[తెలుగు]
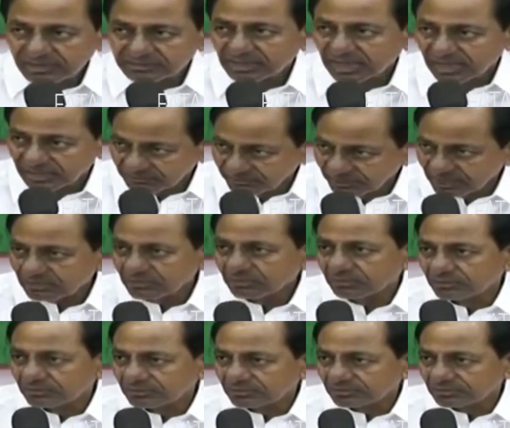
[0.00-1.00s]
దాని వరకు
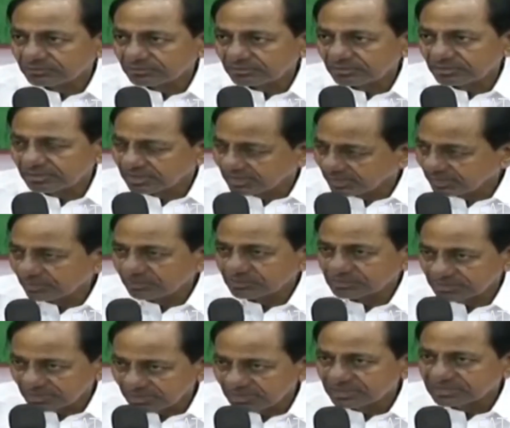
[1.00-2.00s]
ఢిల్లీలో
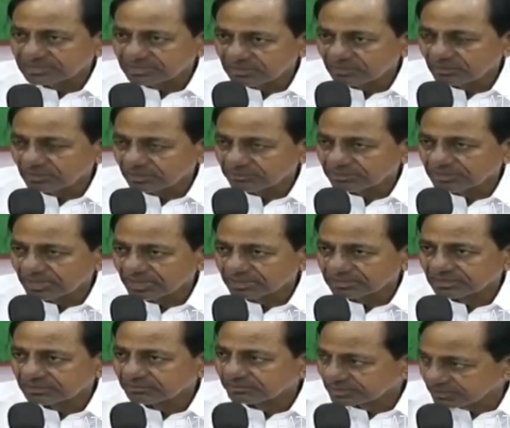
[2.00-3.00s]
ఢిల్లీ సిటీలో ఏ విధంగా
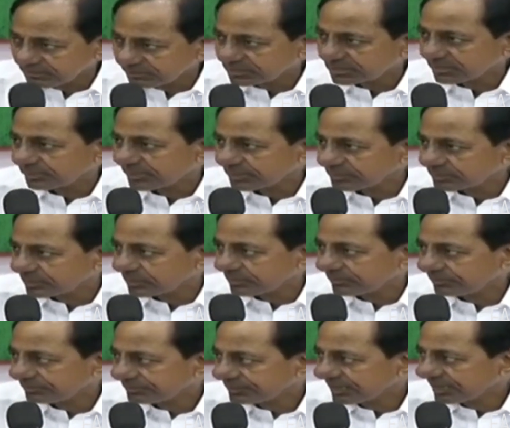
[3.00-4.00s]
అయితే ఇది విజయవంతమైందో
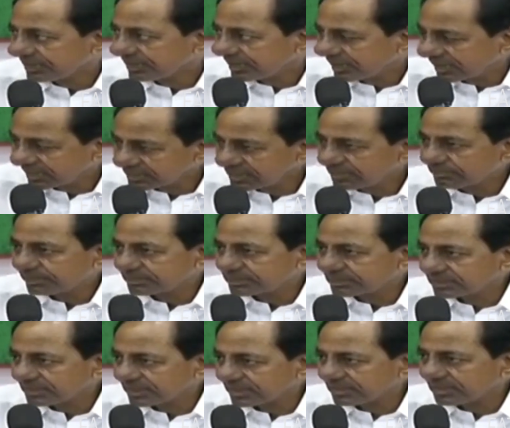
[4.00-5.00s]
అదే
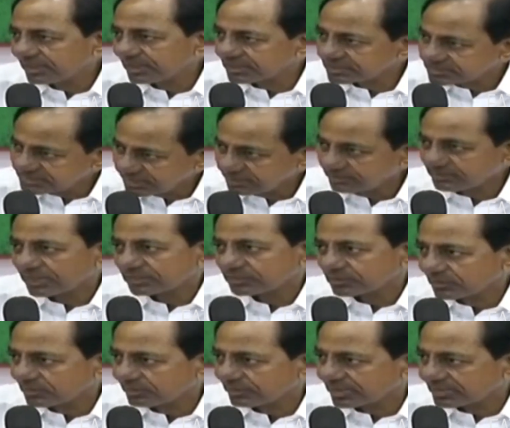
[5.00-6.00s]
పద్ధతి నేను ఢిల్లీ సీఎం గారితో
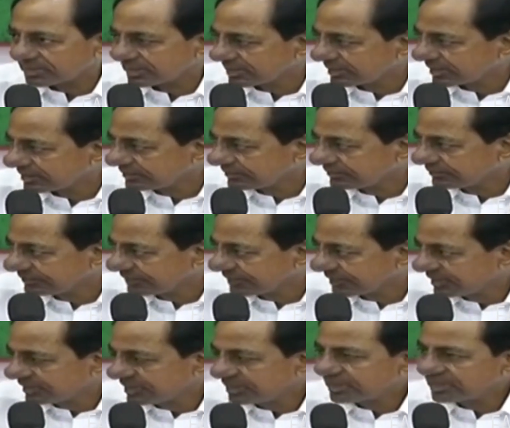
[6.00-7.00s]
కూడా మాట్లాడినాను
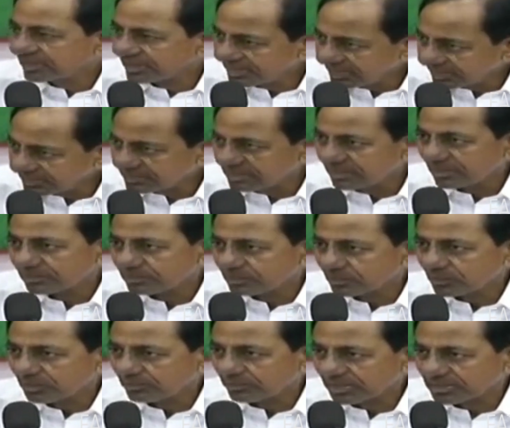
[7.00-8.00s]
ఢిల్లీ అధికారులతో
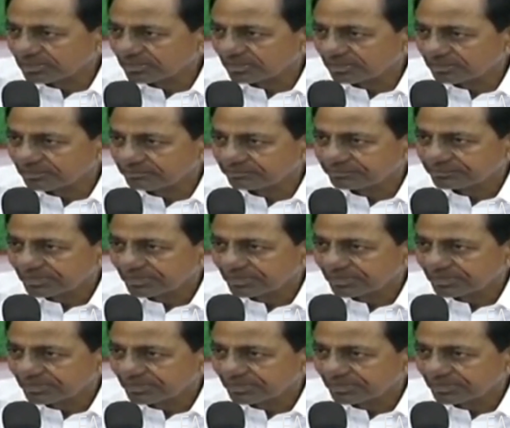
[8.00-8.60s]
కూడా మాట్లాడినాం